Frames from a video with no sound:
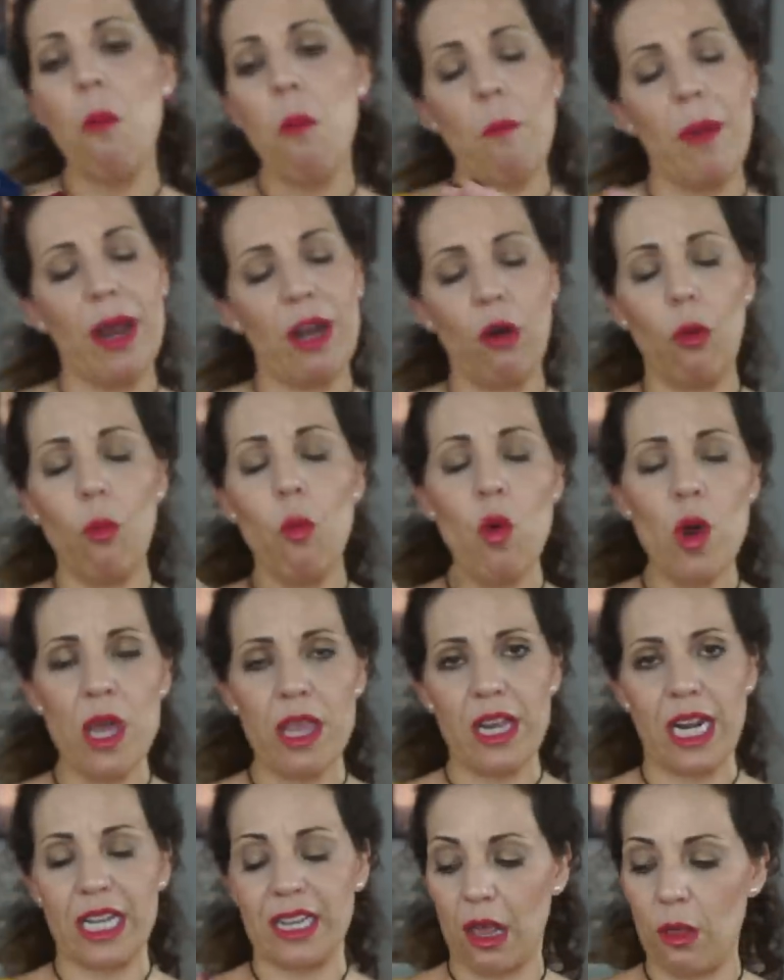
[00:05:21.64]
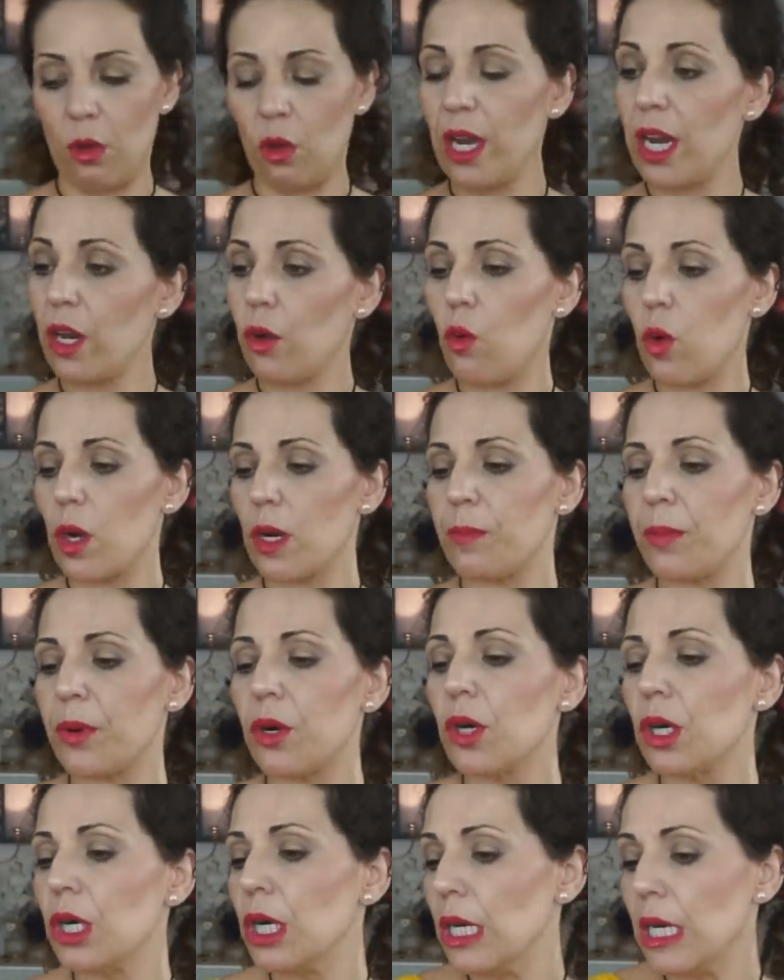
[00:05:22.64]
un velo muy hidratado en el
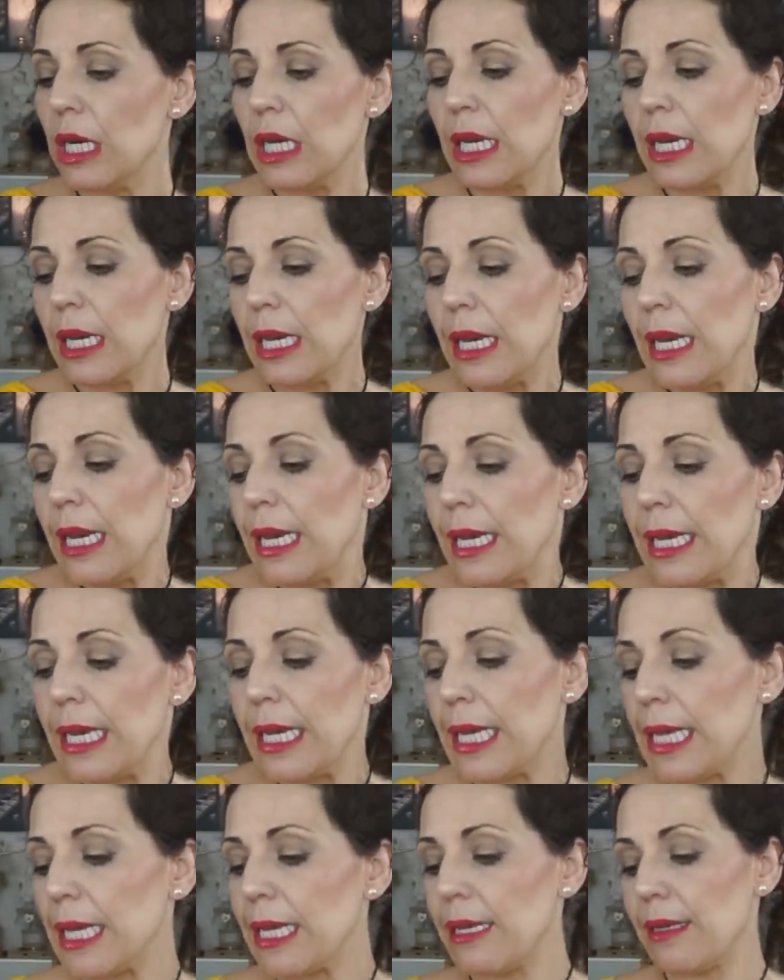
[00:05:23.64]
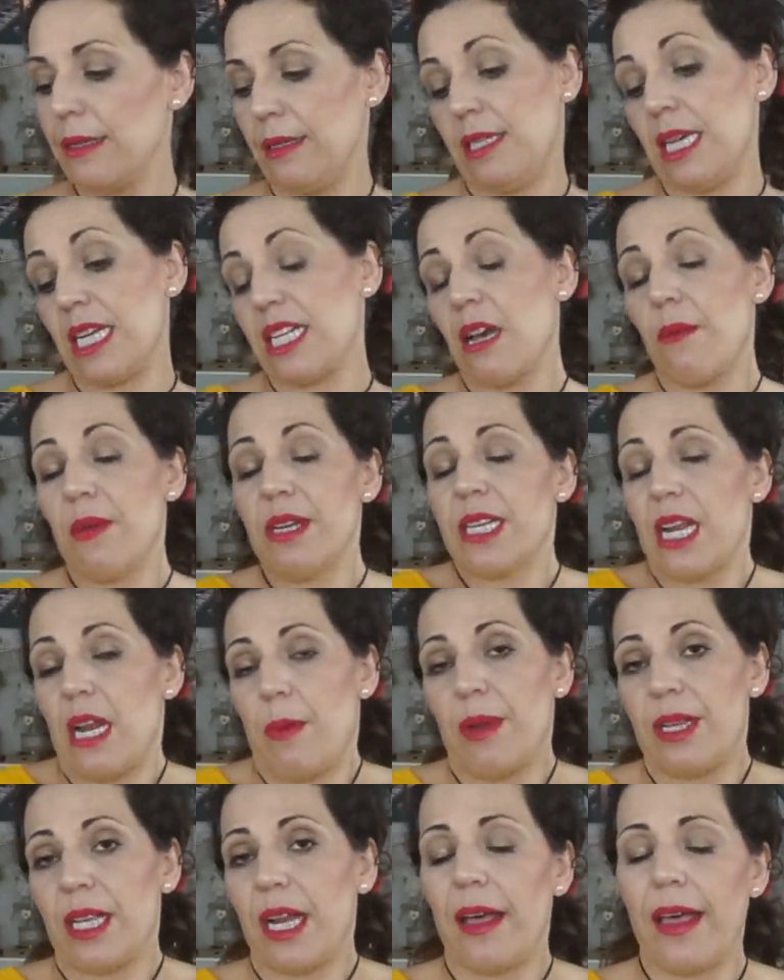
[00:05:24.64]
cuerpo y ya sabéis que la
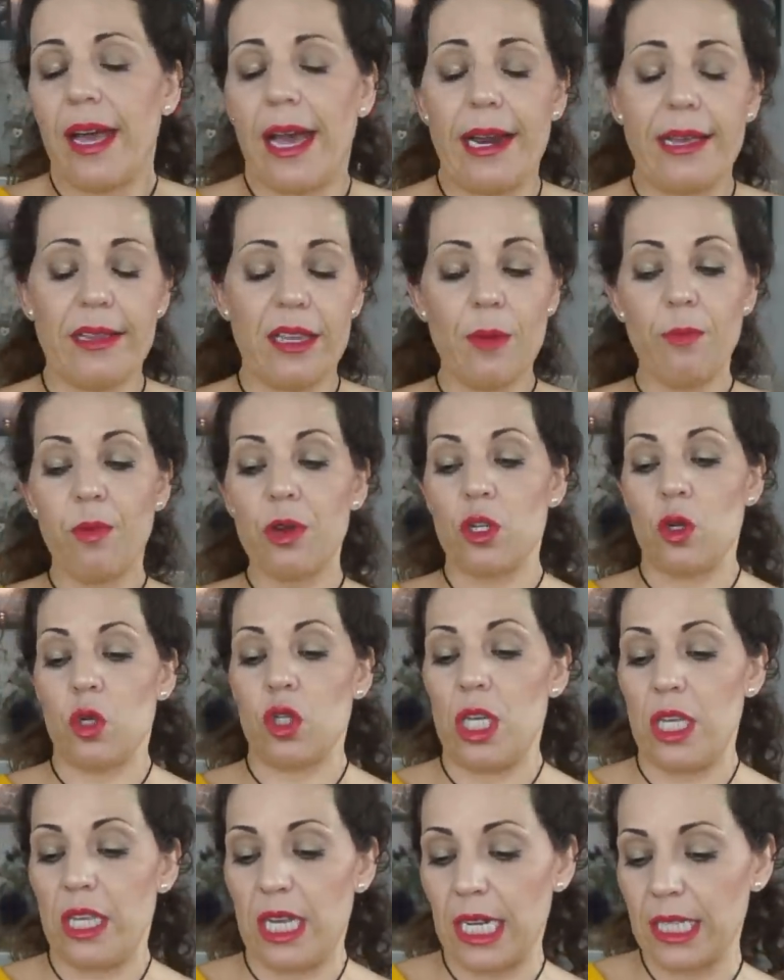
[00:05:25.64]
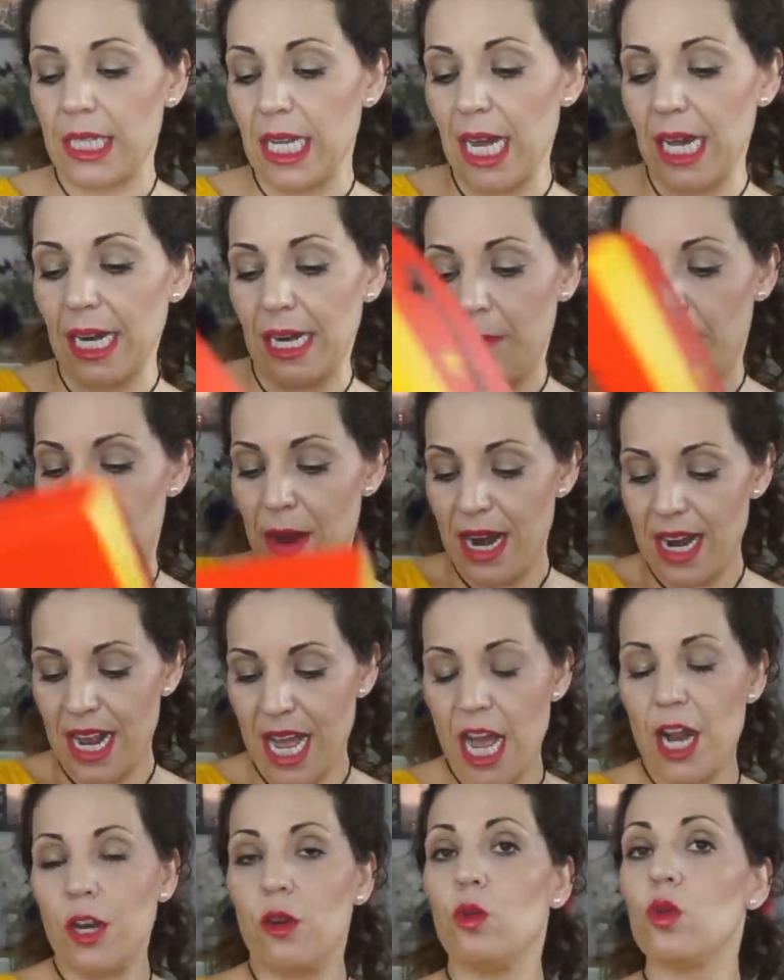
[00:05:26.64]
manteca de karité pues nos hidrata,
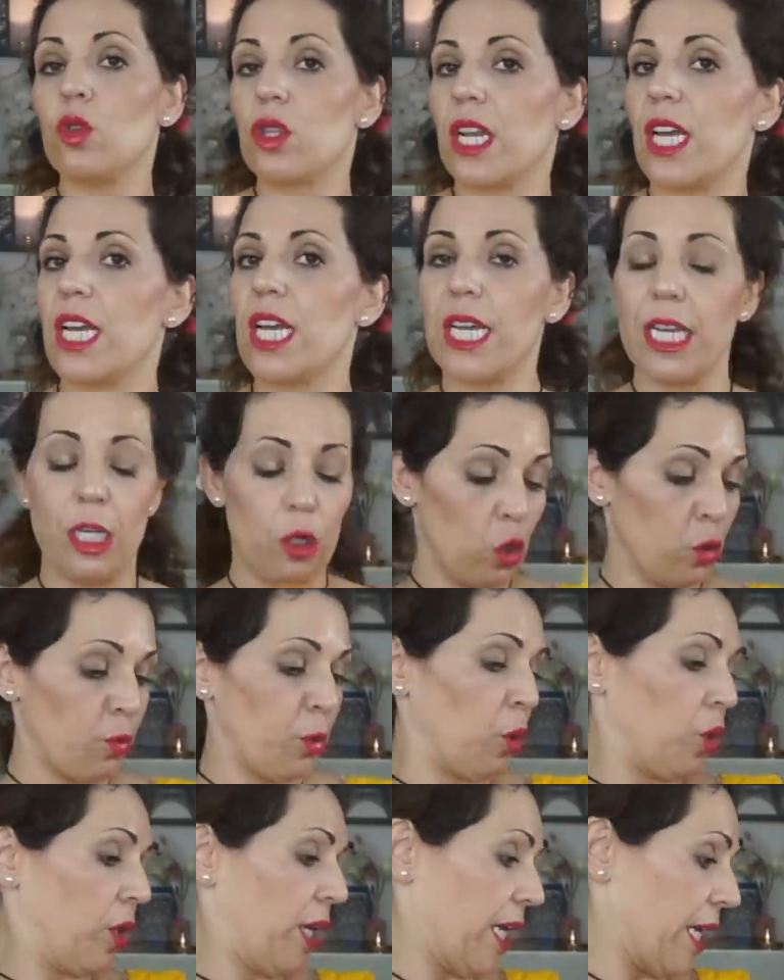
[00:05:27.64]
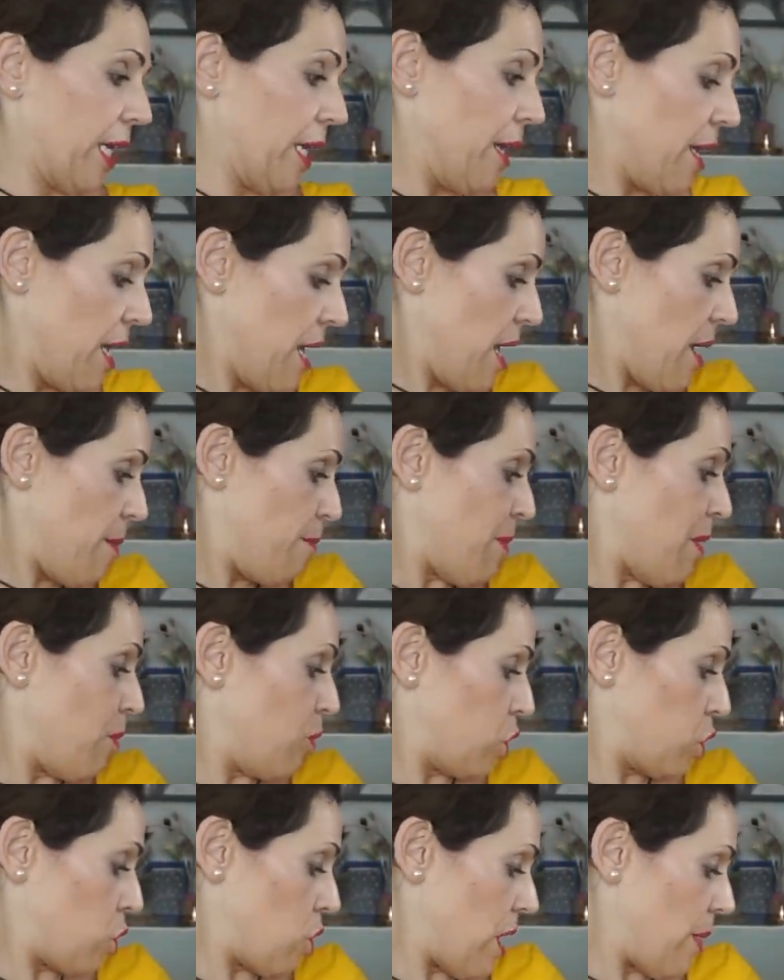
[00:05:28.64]
repara, nutre y nos protege.
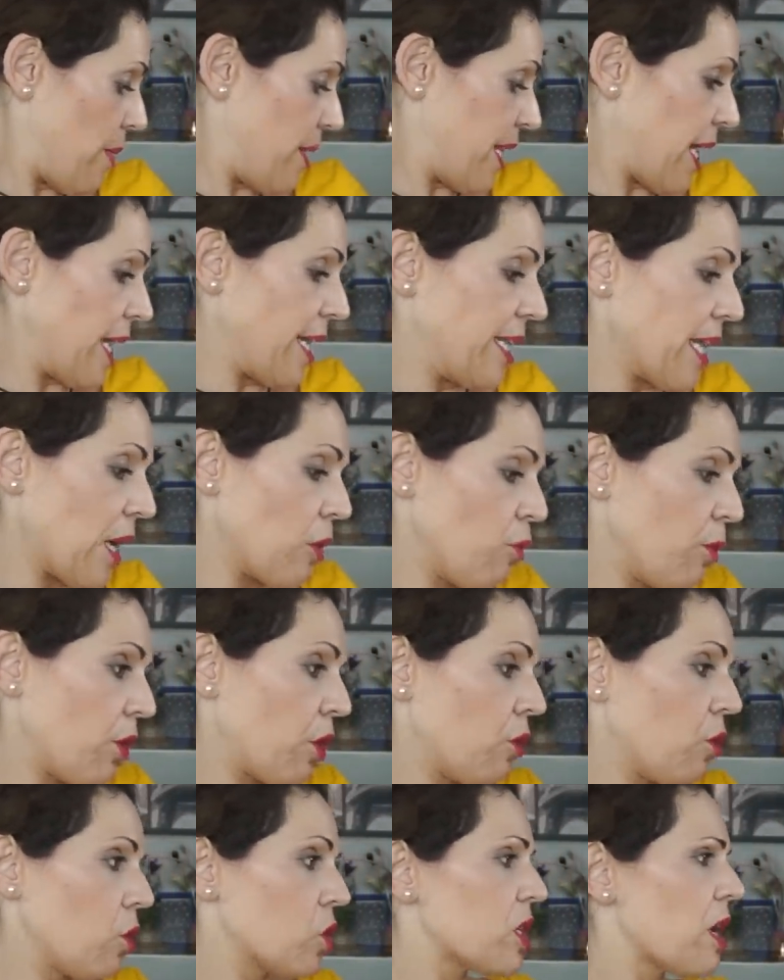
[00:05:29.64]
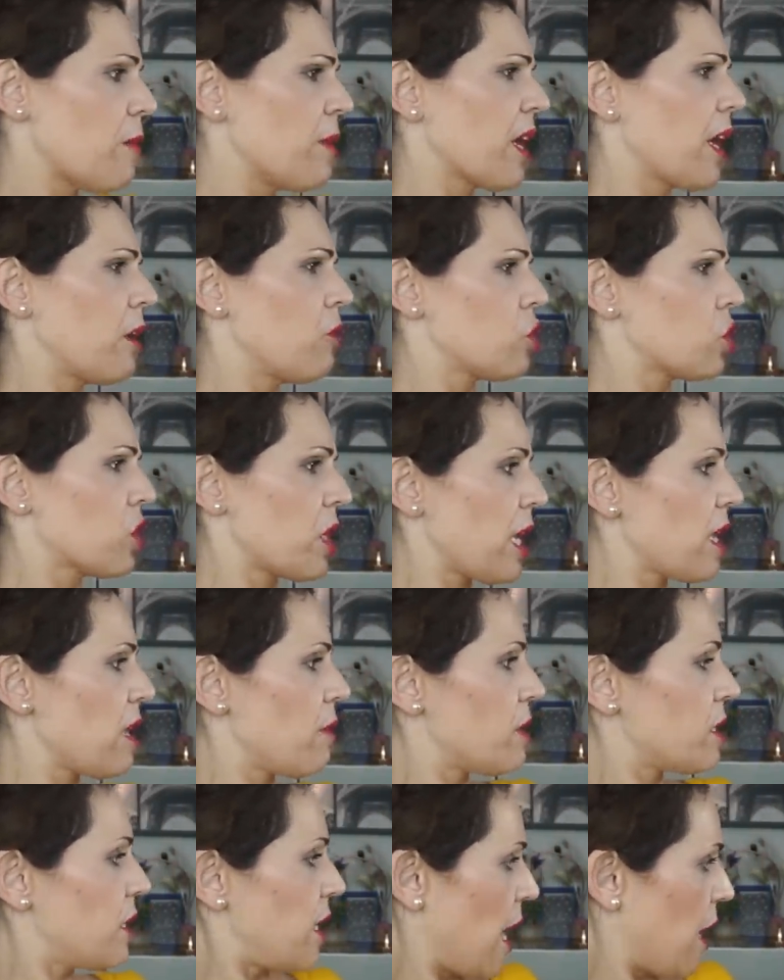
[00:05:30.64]
Vamos con la ventanita número 2 a ver qué nos trae, a
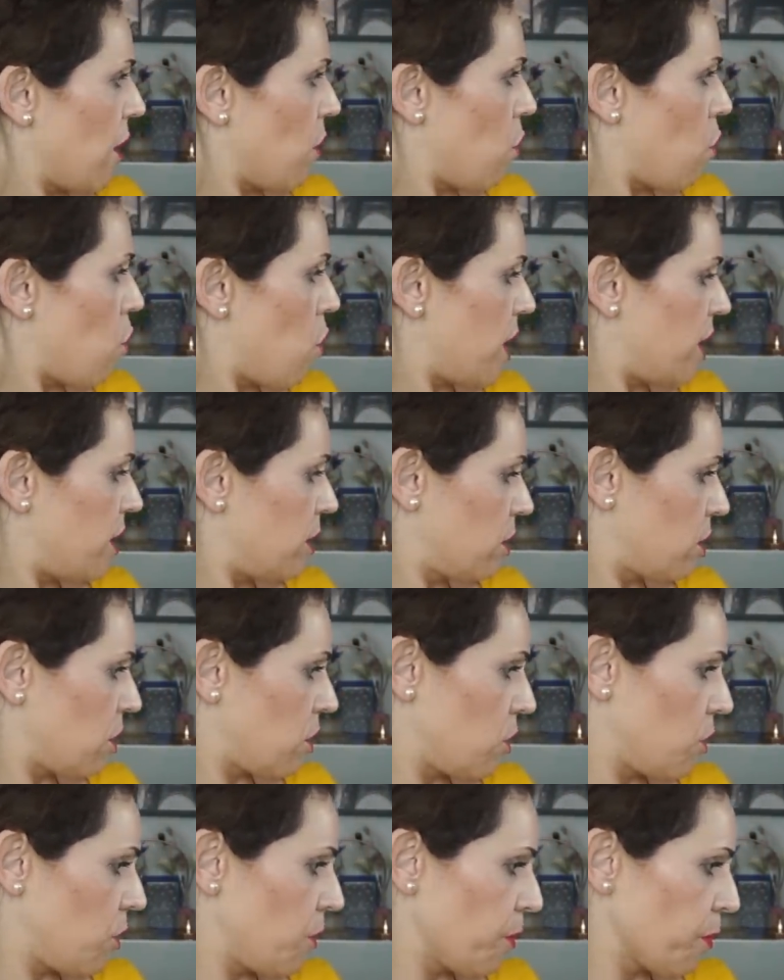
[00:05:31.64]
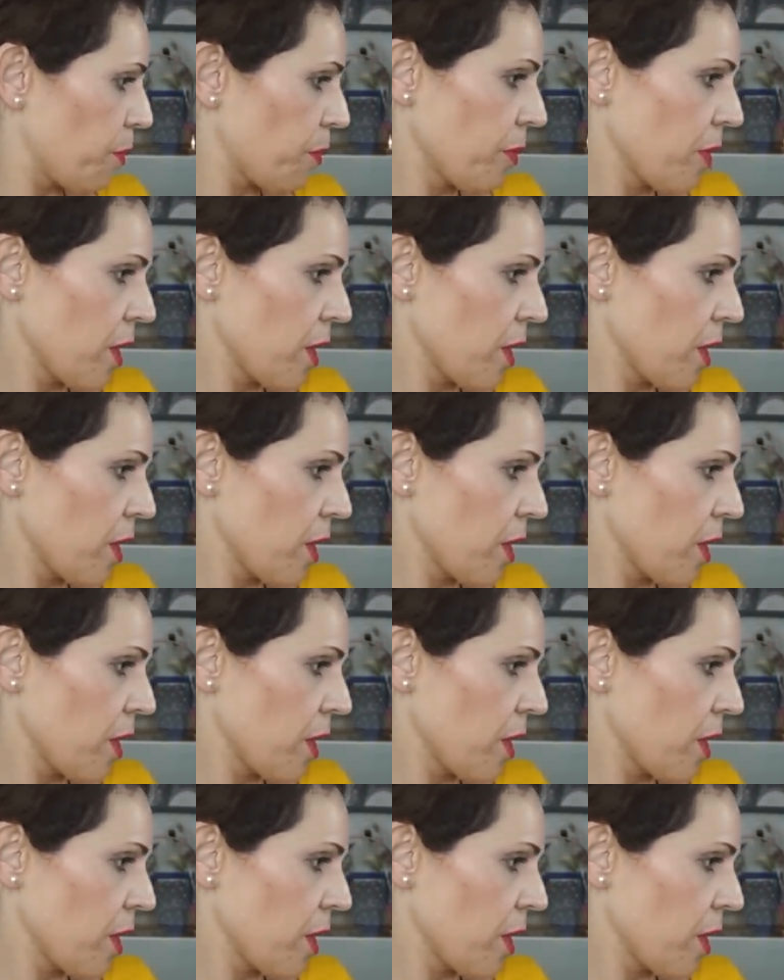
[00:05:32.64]
ver si la encuentro.